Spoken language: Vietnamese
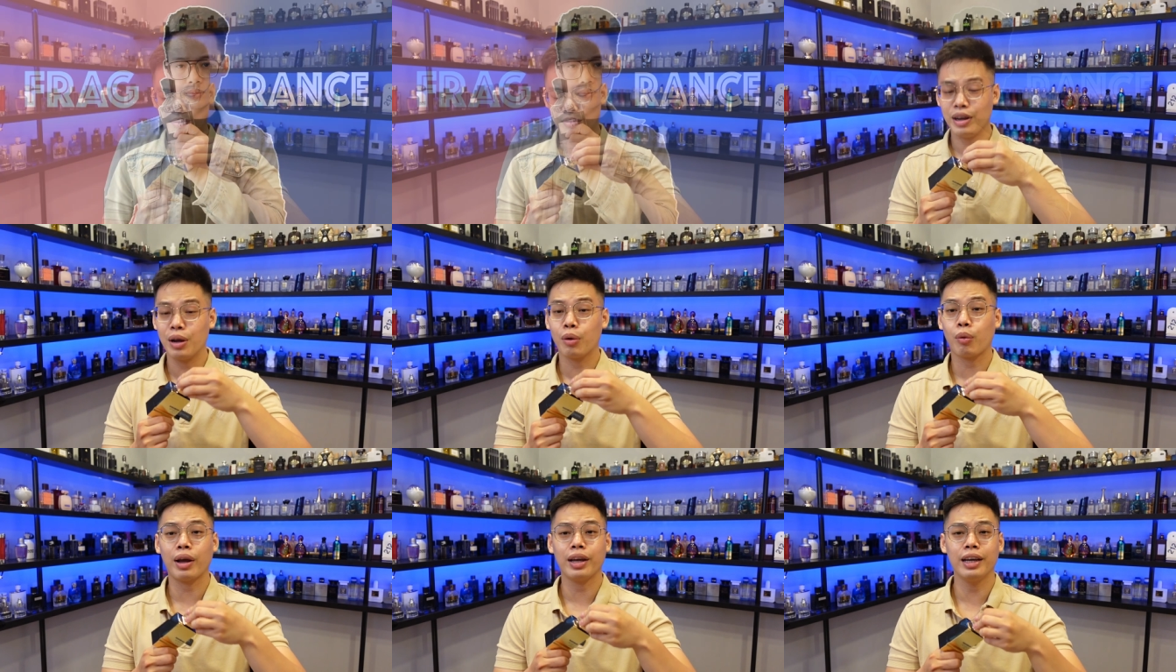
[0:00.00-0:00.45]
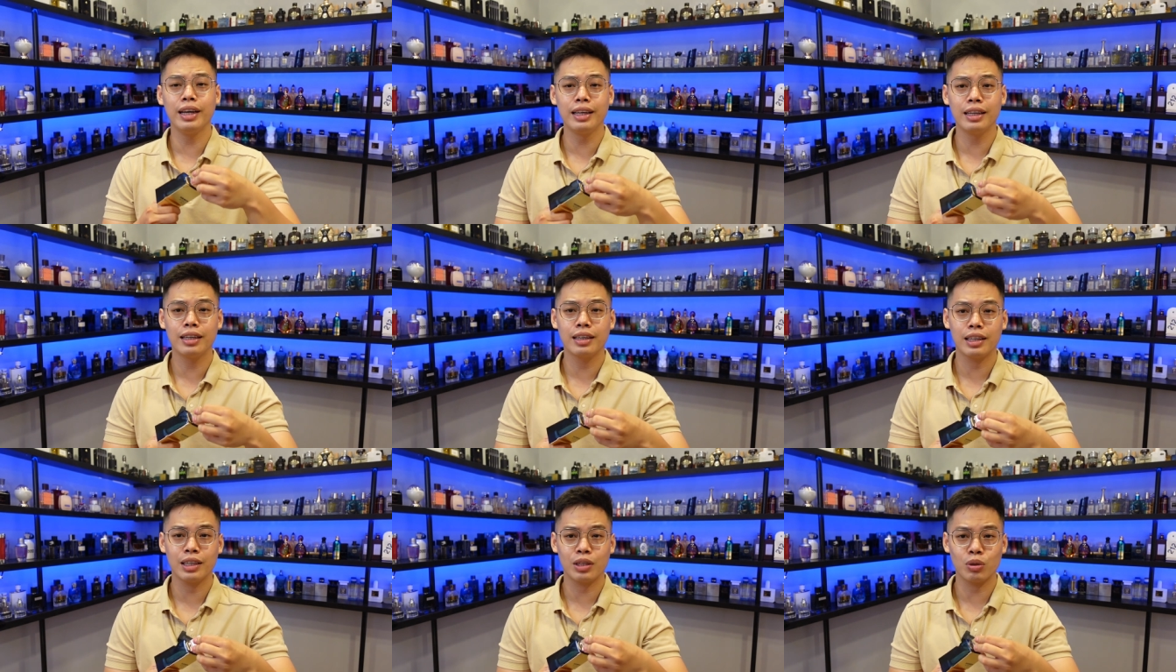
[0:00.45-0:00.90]
Về ngoại
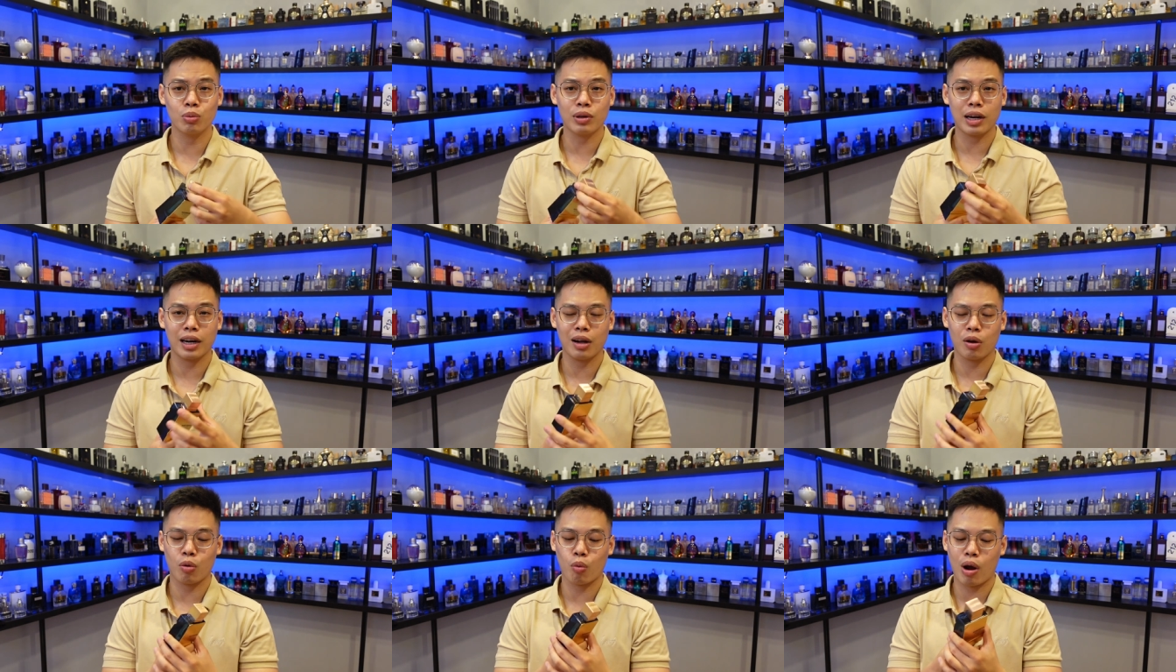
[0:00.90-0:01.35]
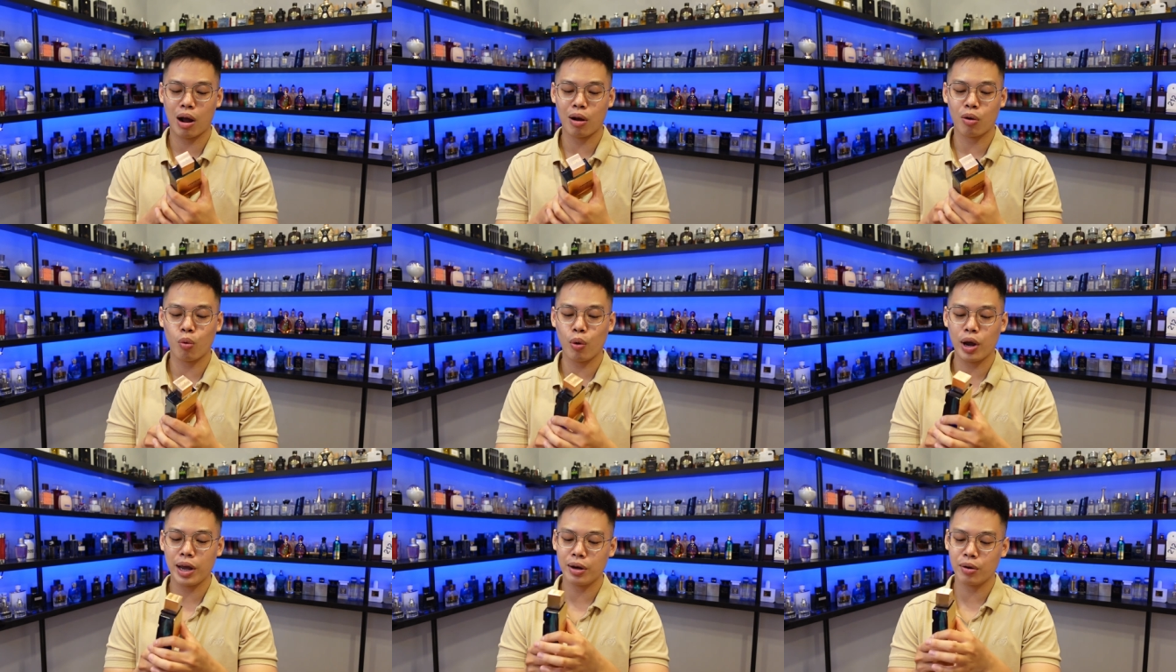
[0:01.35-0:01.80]
hình thì chúng ta đã
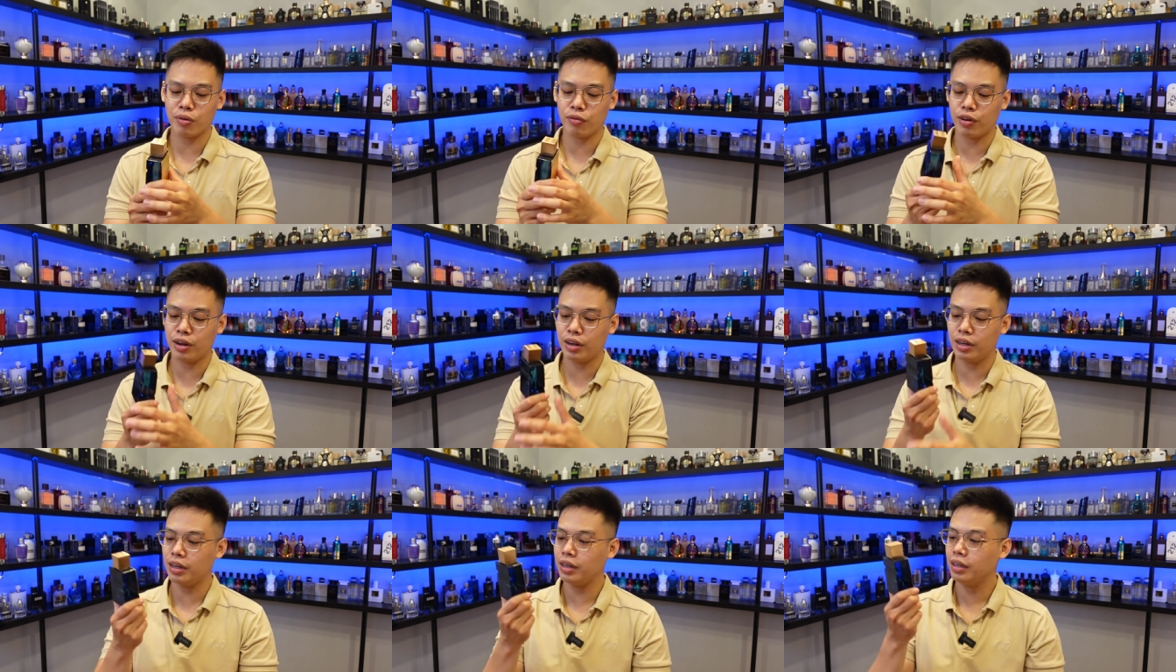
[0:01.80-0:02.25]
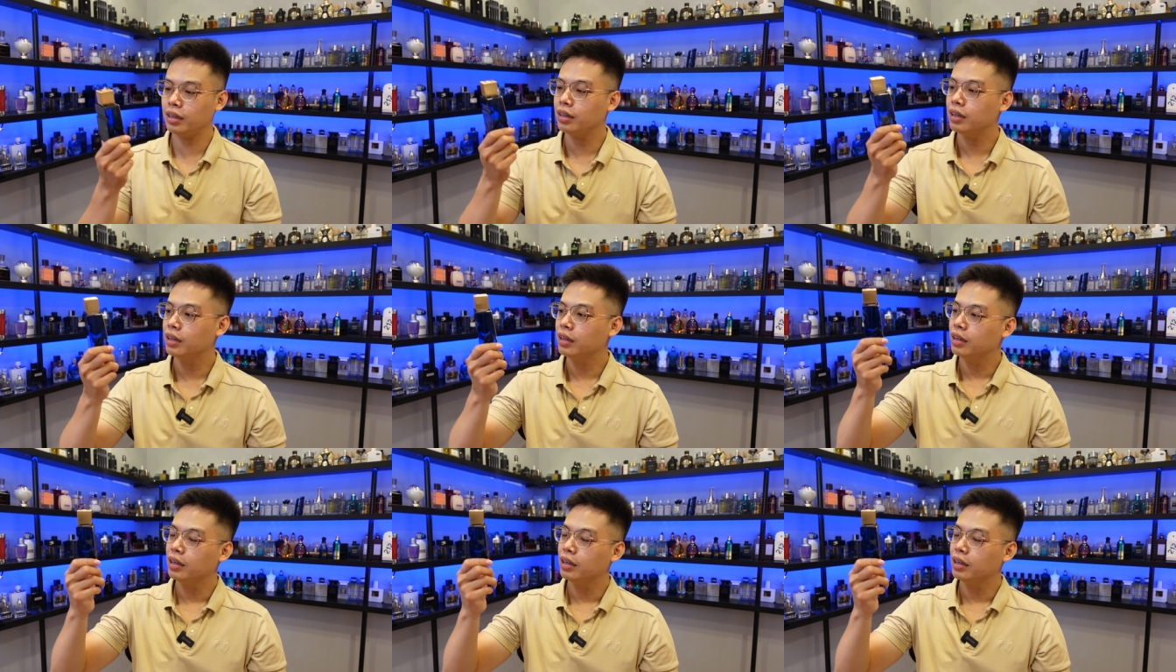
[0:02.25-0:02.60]
quá quen với